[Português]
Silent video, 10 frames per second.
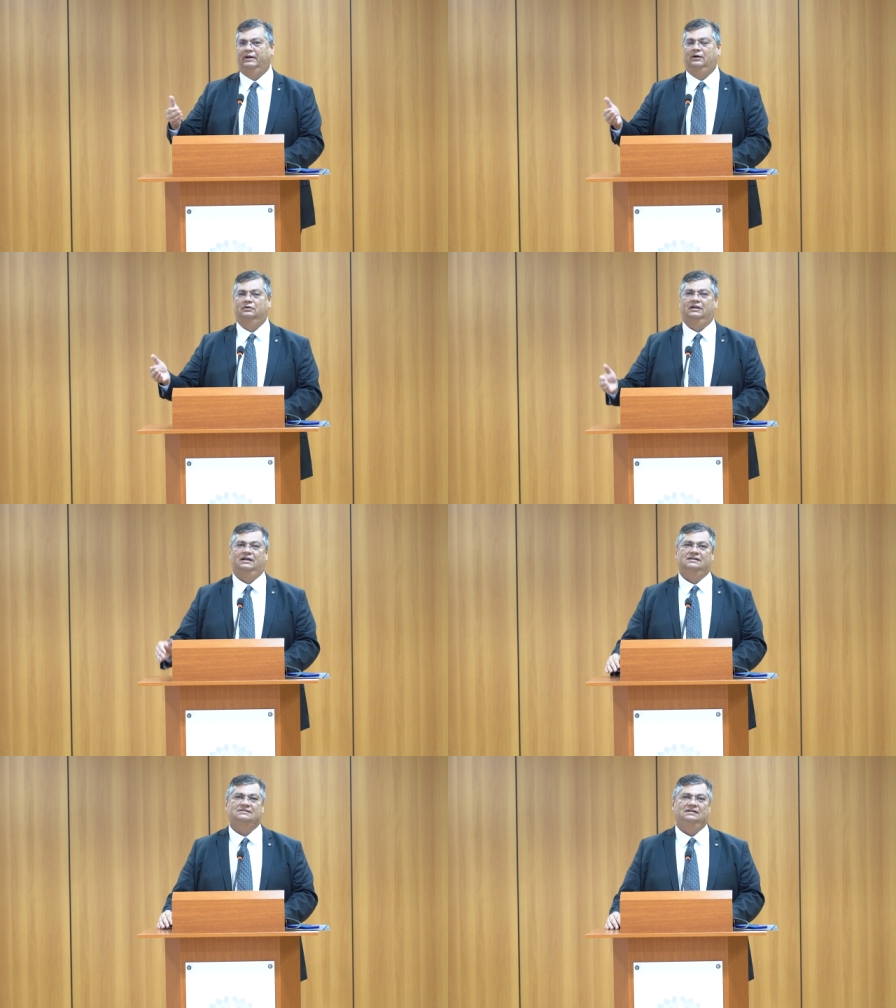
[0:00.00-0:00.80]

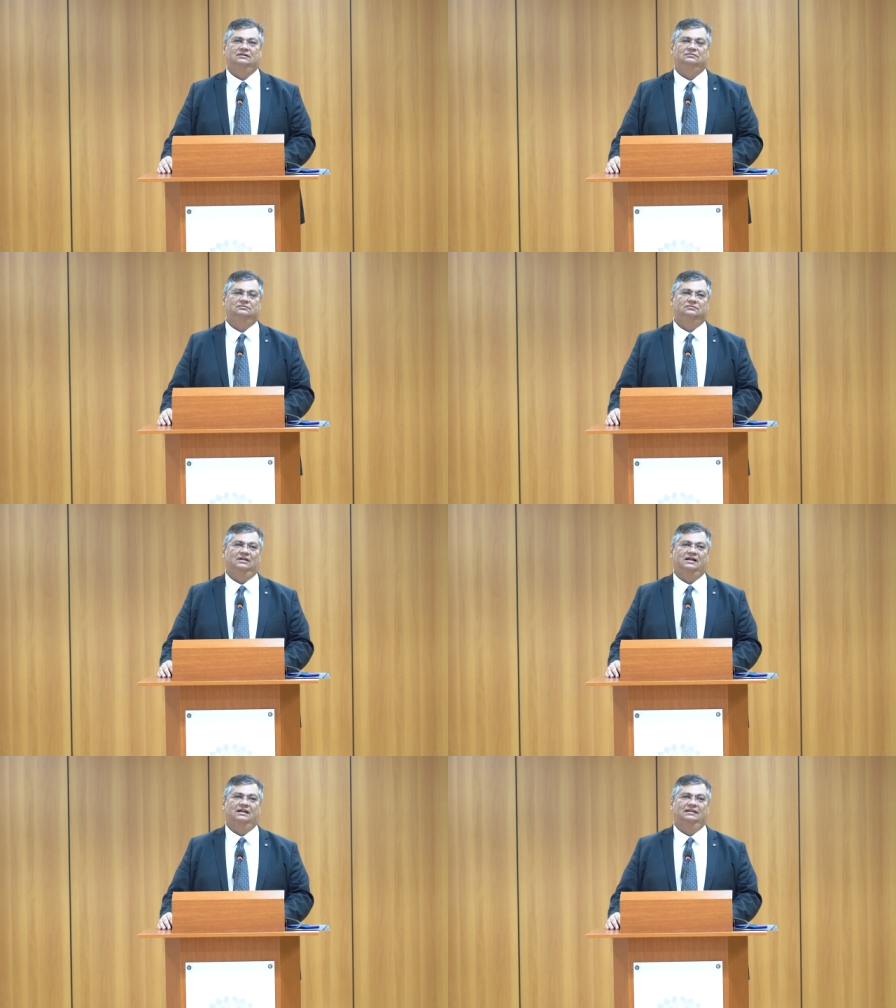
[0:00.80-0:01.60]
reoneração
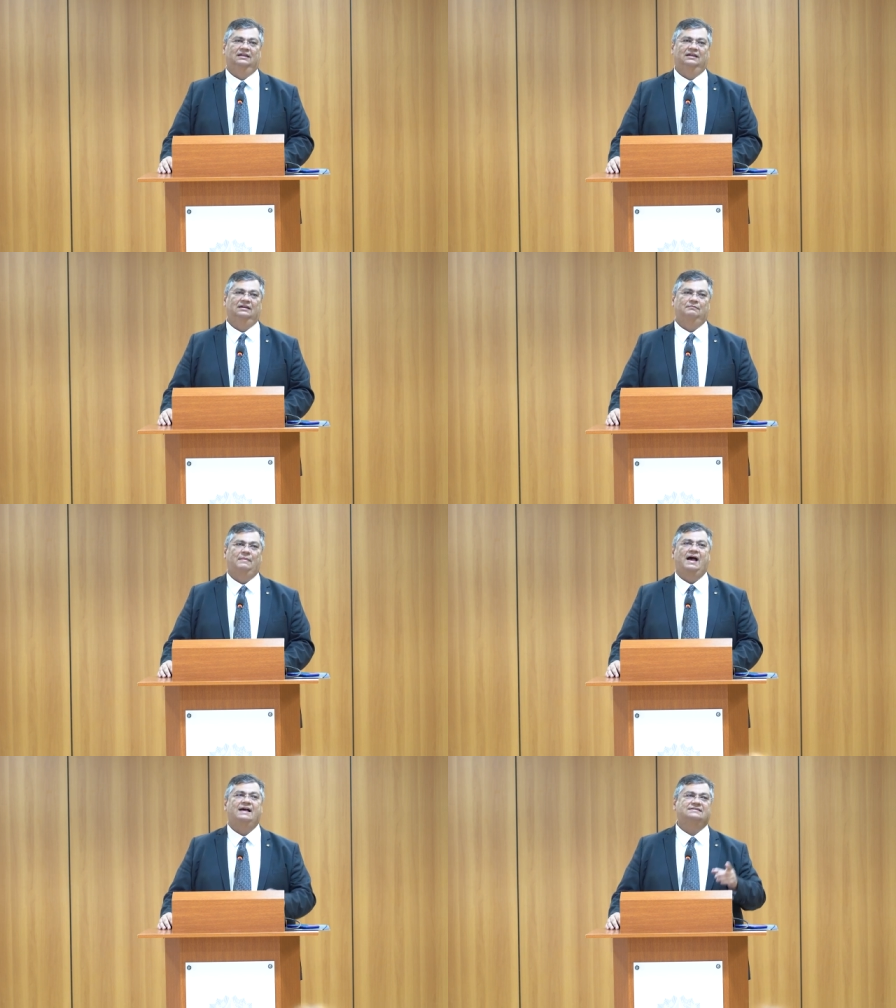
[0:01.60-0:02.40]
da cadeia,
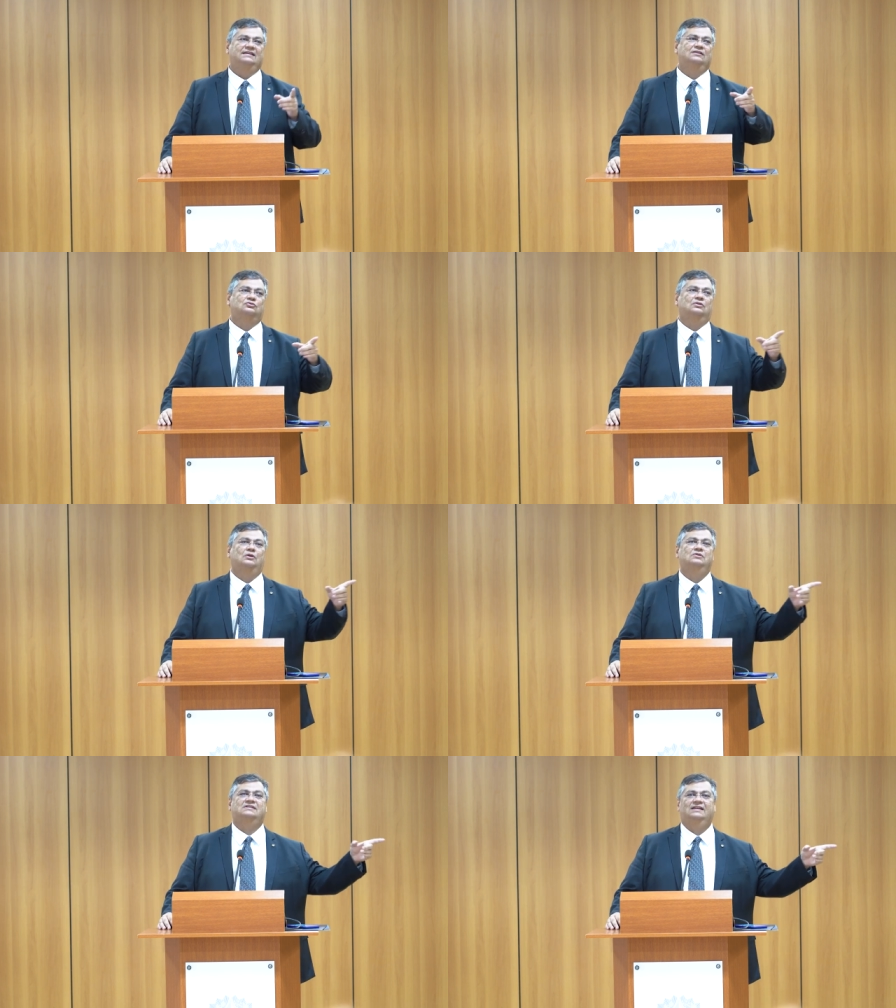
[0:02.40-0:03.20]
mas isso
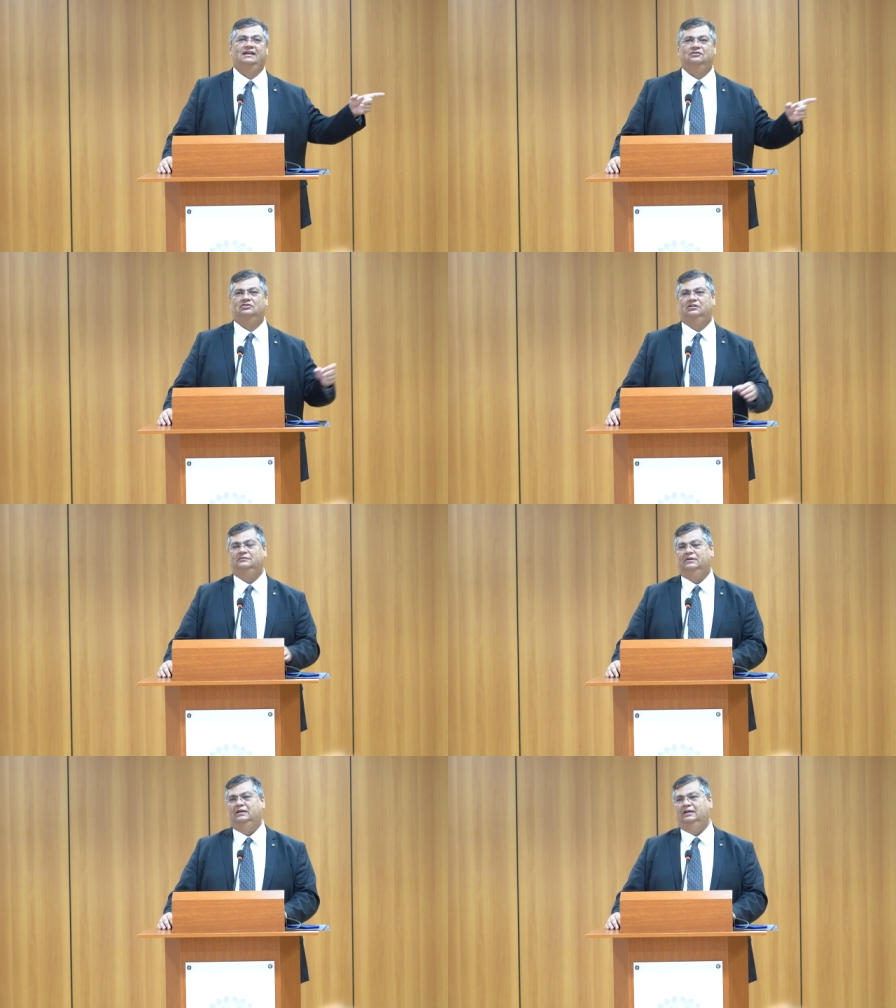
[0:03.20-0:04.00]
não enseja
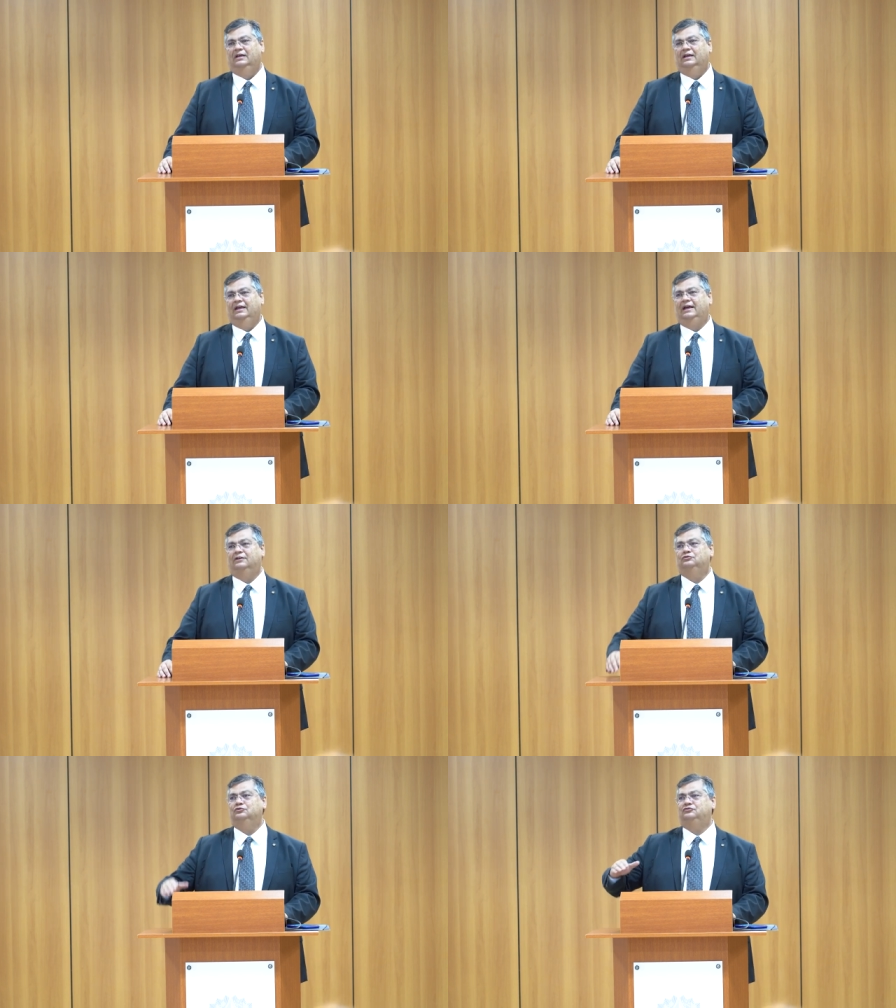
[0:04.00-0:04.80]

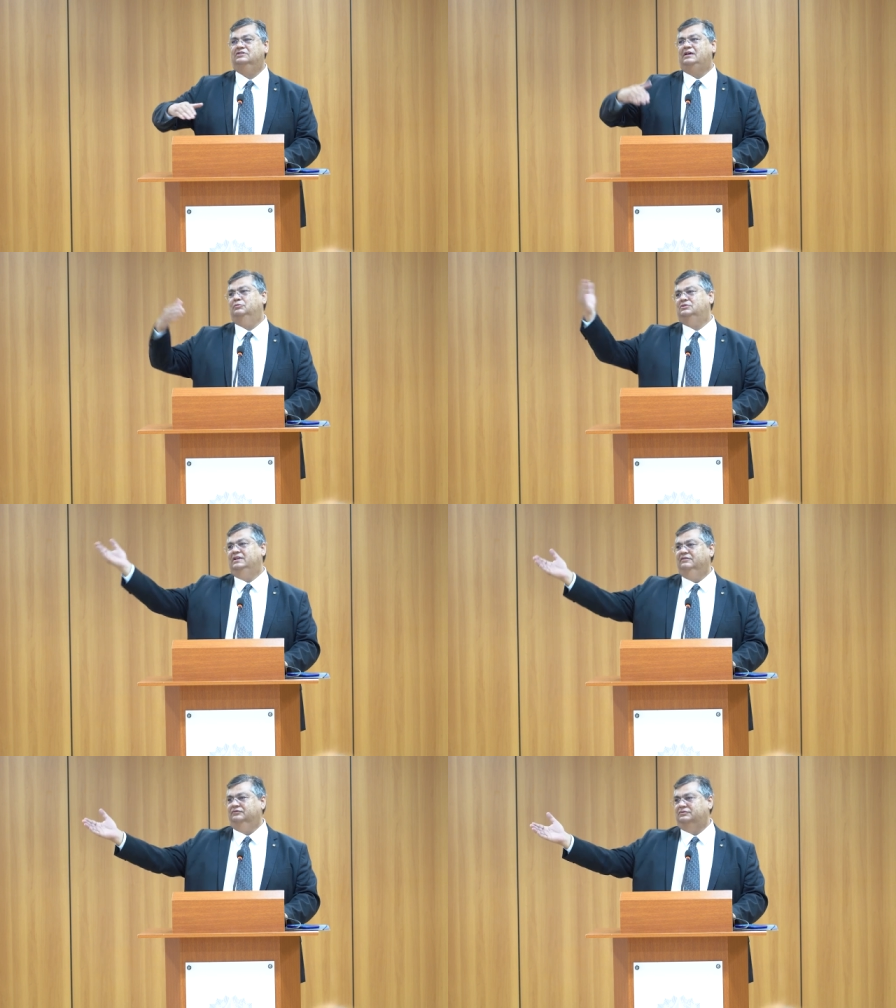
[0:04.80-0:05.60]
reajustes
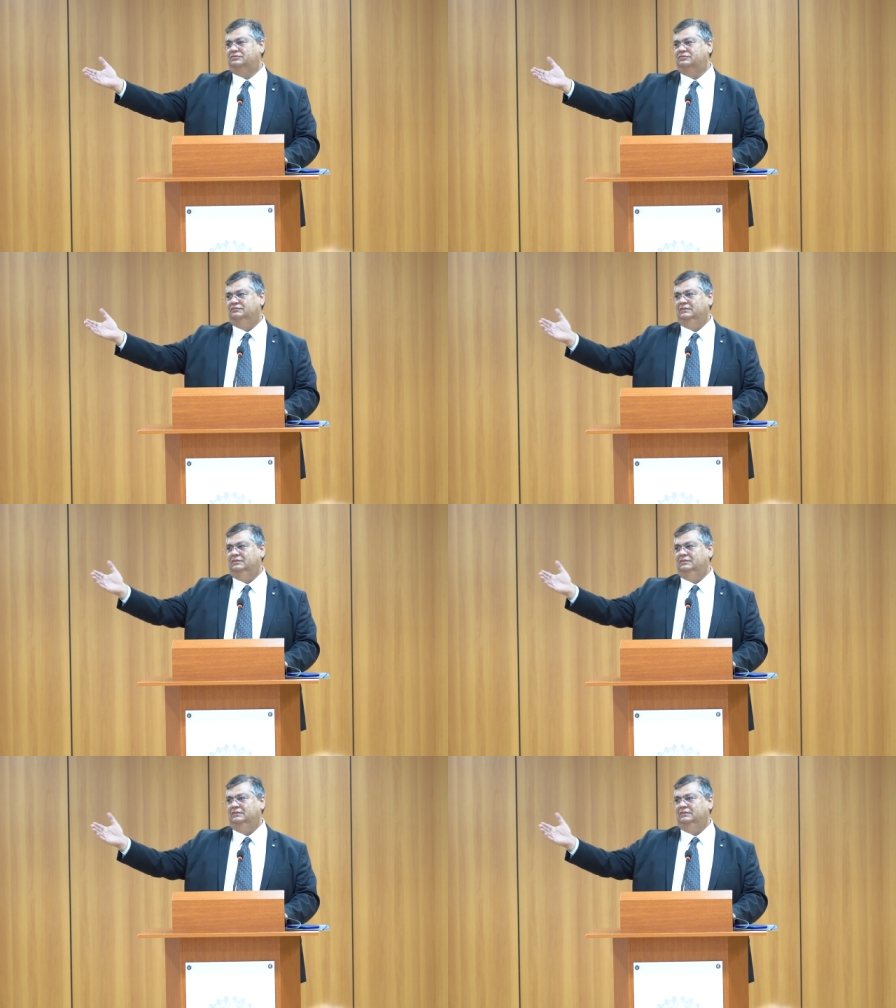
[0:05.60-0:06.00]
abusivos.